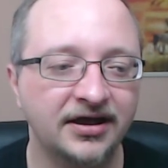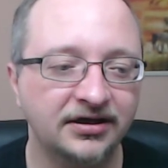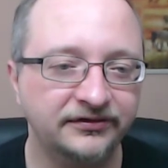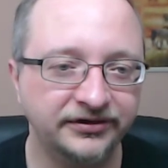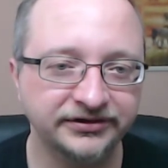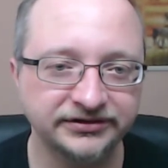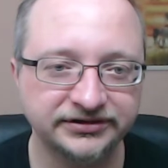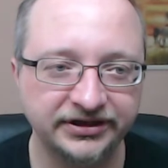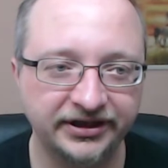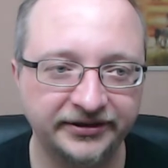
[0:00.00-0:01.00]

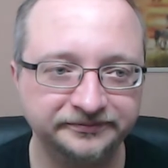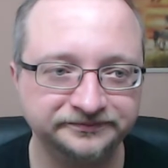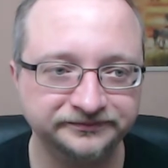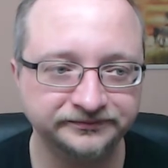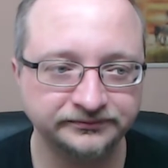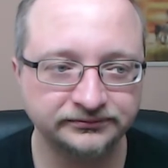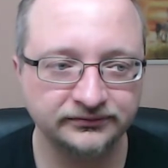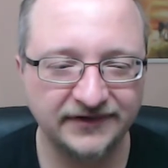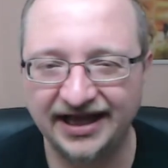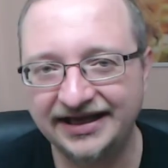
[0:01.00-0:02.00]
Und ähm,
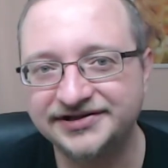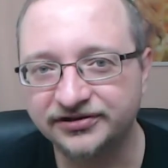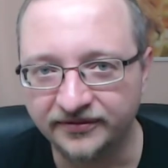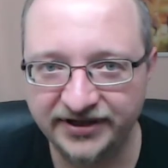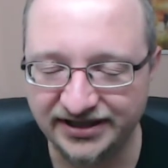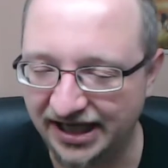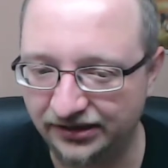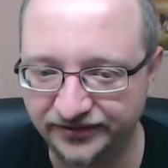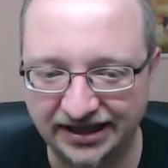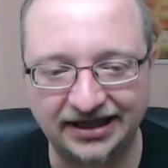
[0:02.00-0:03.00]
der Rest kommt dann
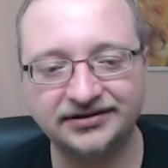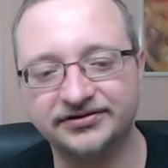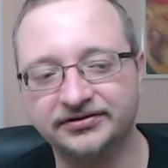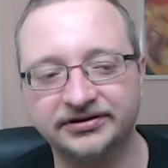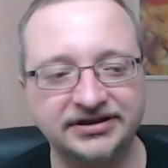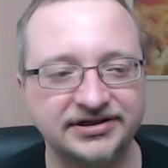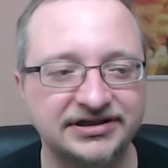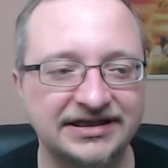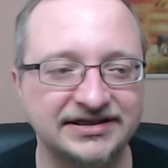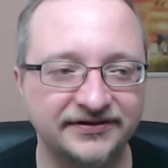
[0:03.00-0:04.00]
nach und nach. So dieses
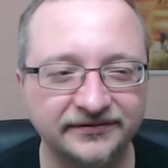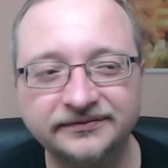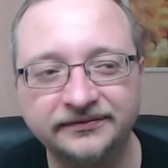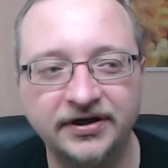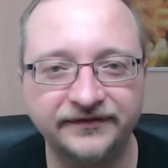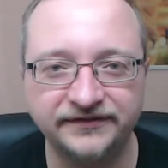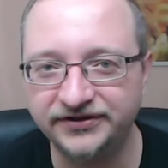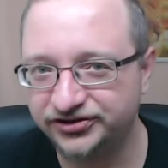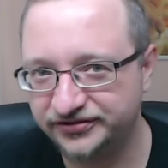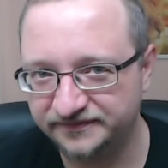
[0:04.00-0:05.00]
ganze ähm, auf
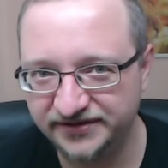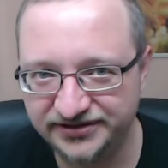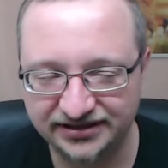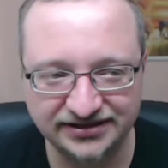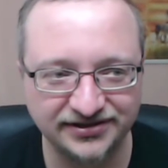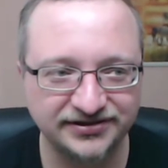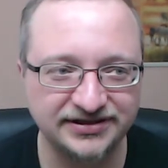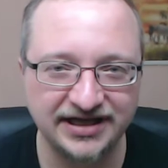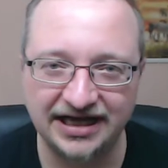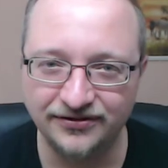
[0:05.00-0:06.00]
Twitch ist ja dieses
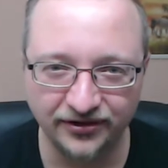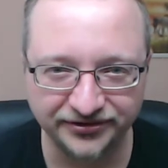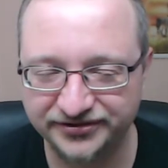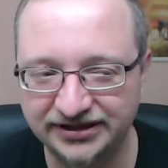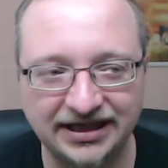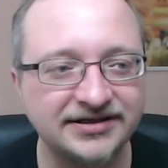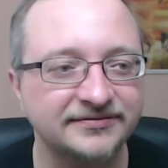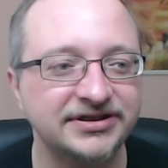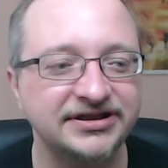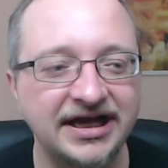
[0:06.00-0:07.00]
diese Alerts und den
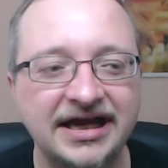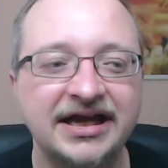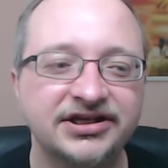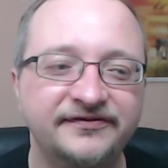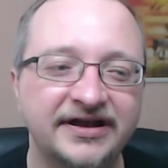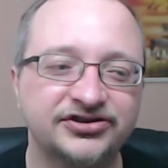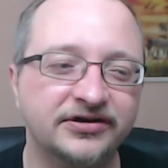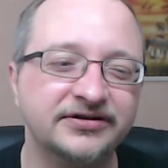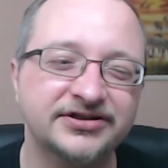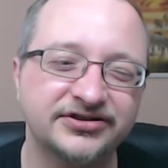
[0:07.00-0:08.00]
ganzen Mist. Ich werde
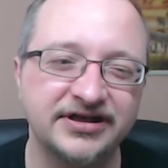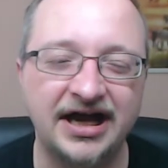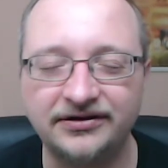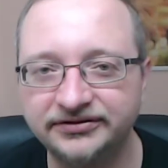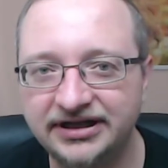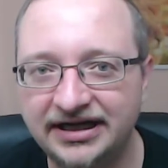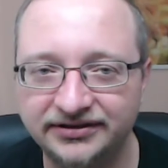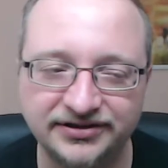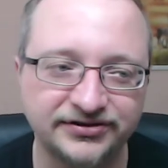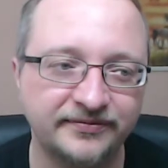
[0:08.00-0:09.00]
schauen, dass ich nach und nach
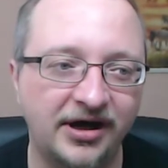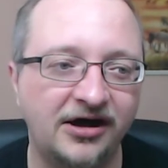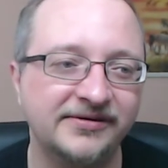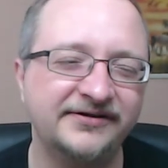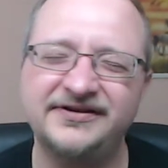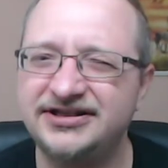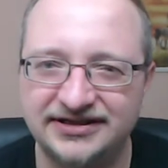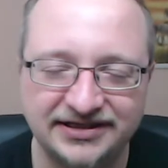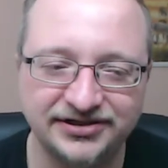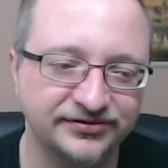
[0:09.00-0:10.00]
das so bearbeite. Vielleicht
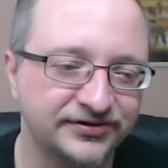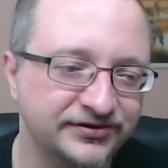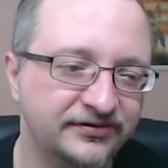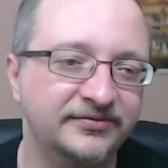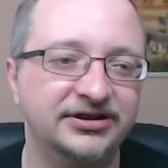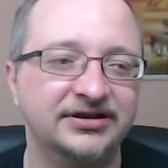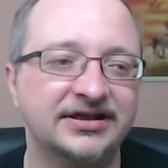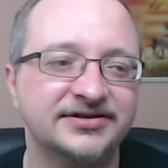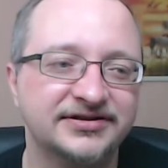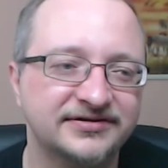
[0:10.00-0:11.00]
lasse ich es auch so mit den
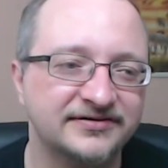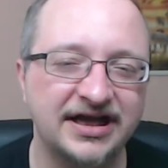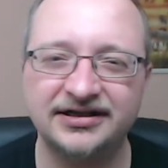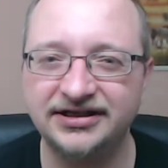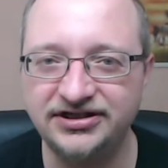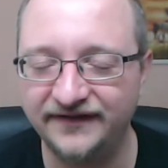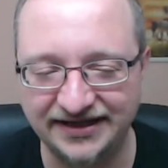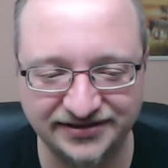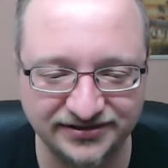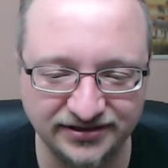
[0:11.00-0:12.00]
ganzen Sachen. Ich
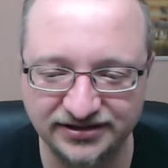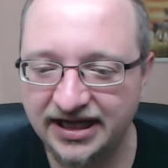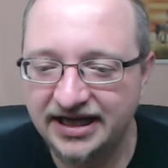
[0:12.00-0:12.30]
weiß es nicht.